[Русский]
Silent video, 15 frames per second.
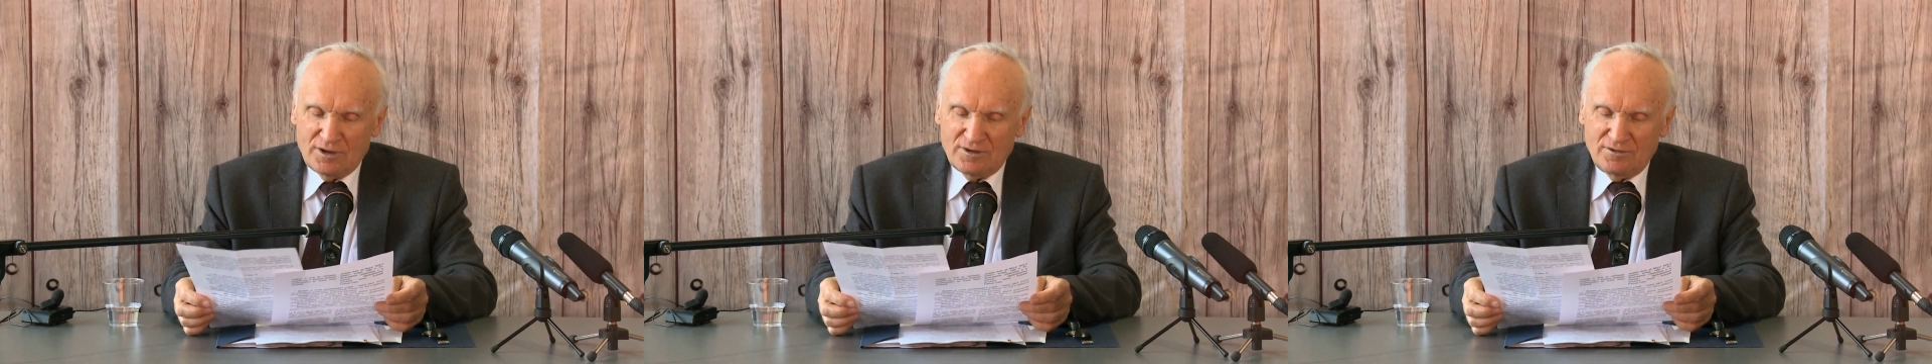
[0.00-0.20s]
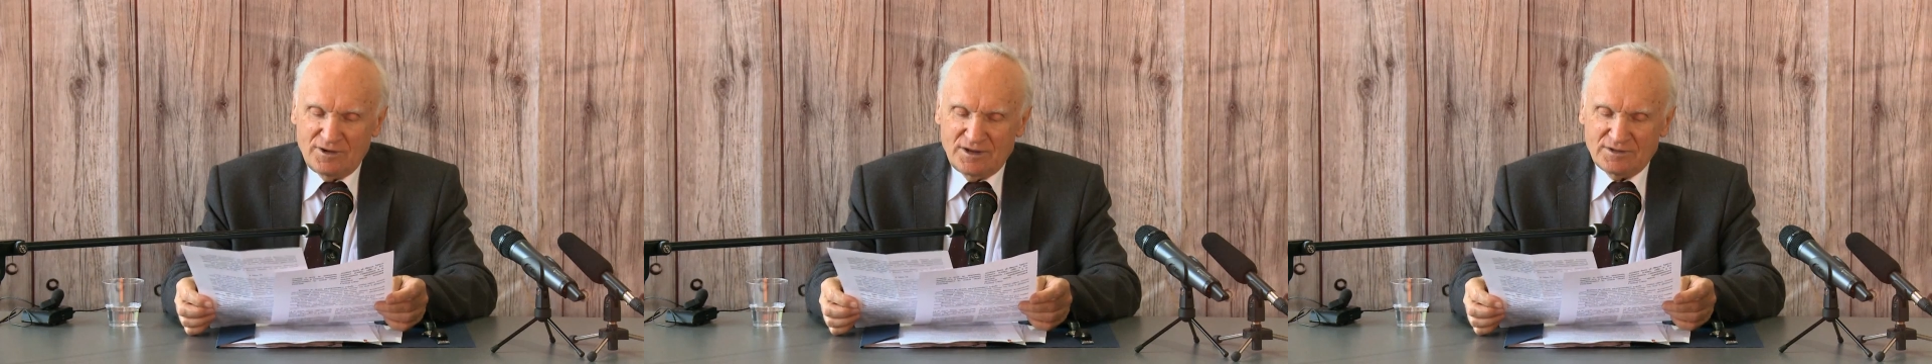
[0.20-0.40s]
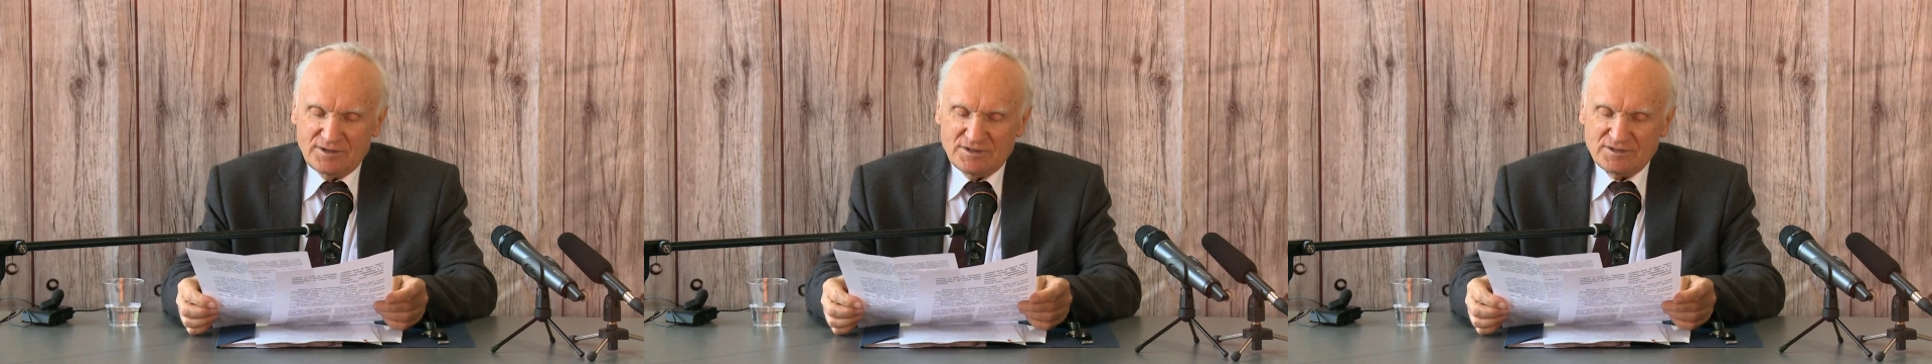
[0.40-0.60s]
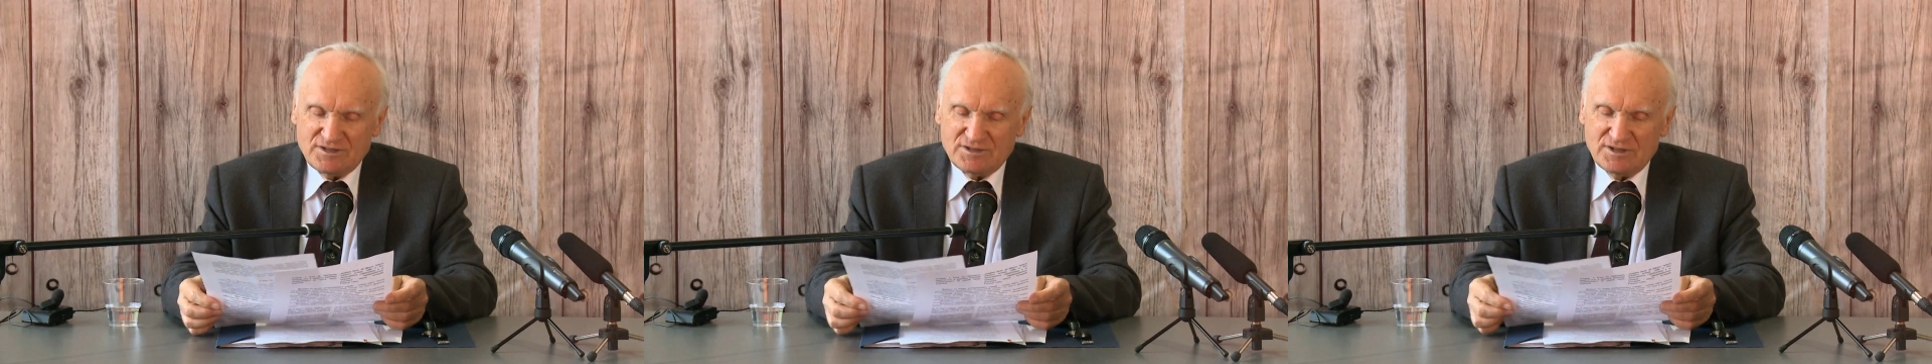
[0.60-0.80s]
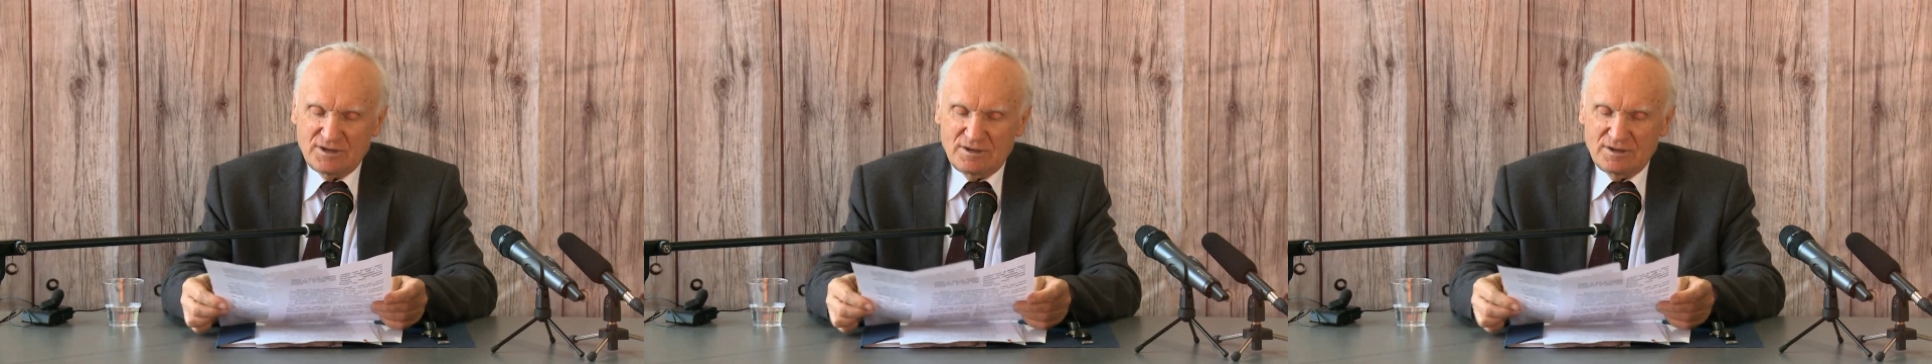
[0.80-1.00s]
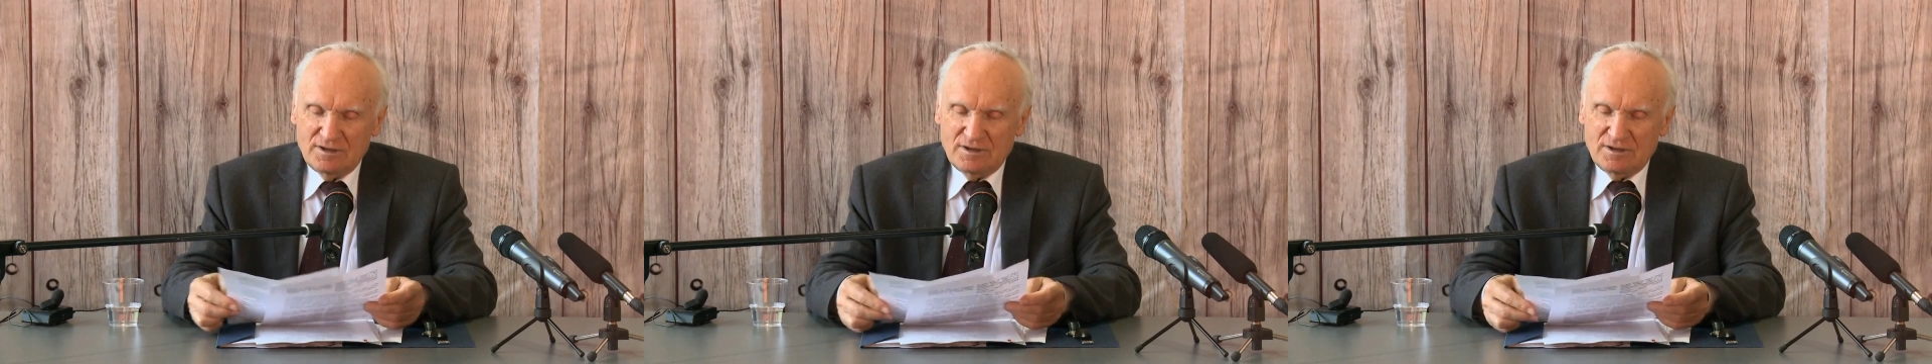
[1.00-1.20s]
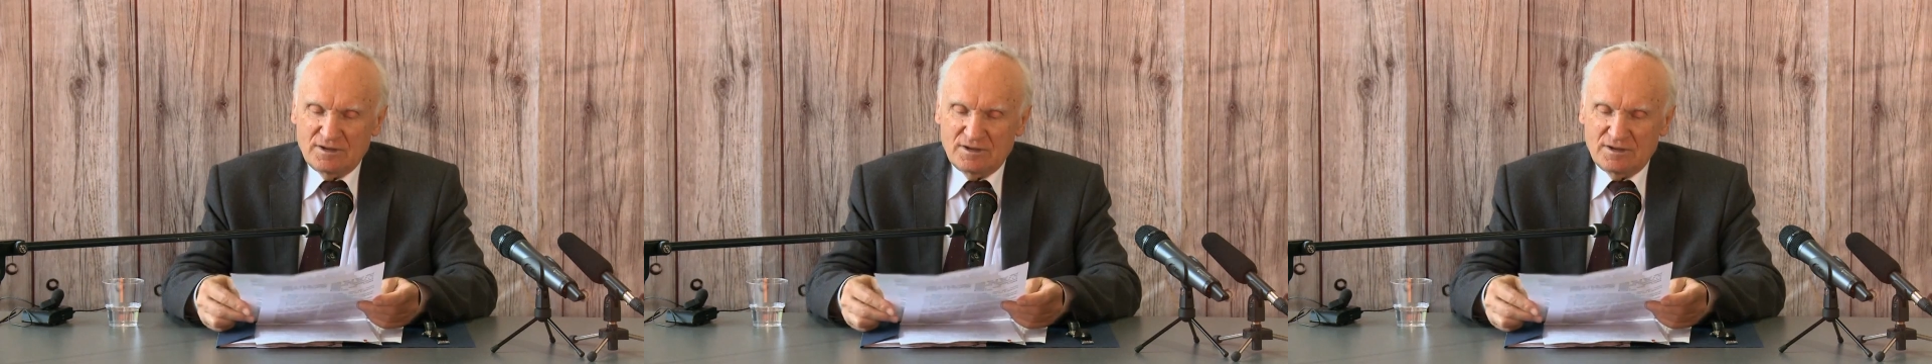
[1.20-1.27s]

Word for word: как говорят отцы,